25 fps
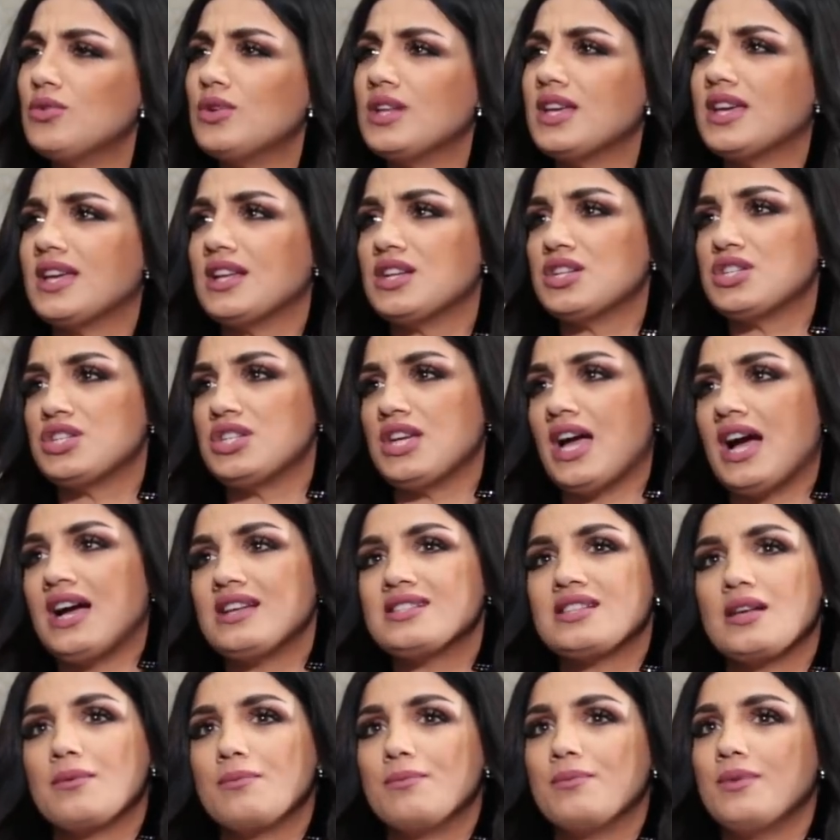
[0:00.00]
ضروري كل شيء
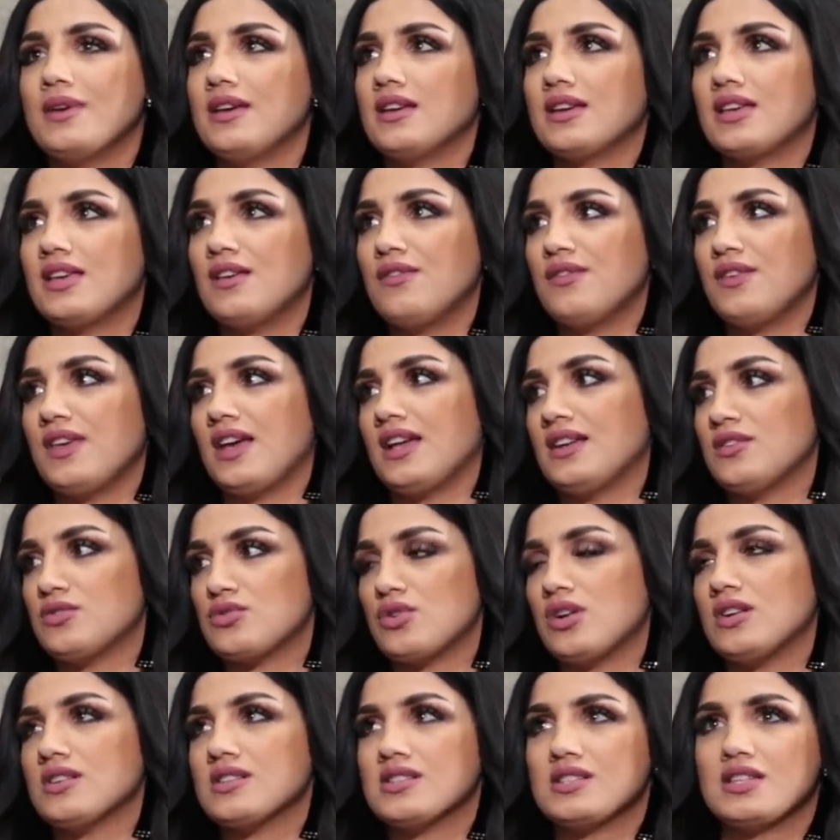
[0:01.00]
حسب كيف يعني
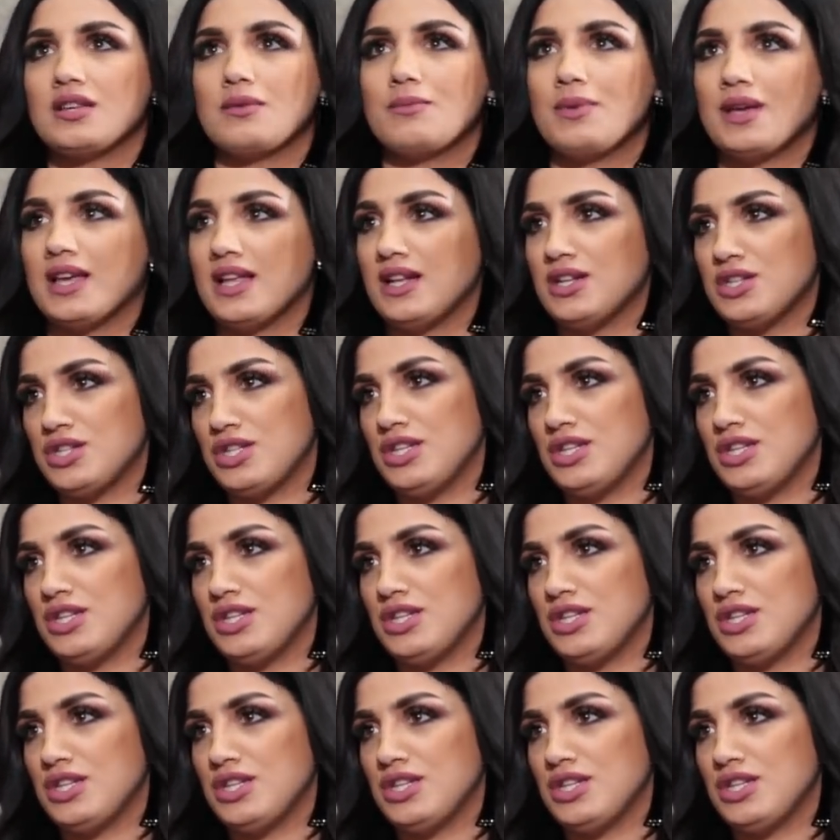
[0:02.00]
شو قصدك بكل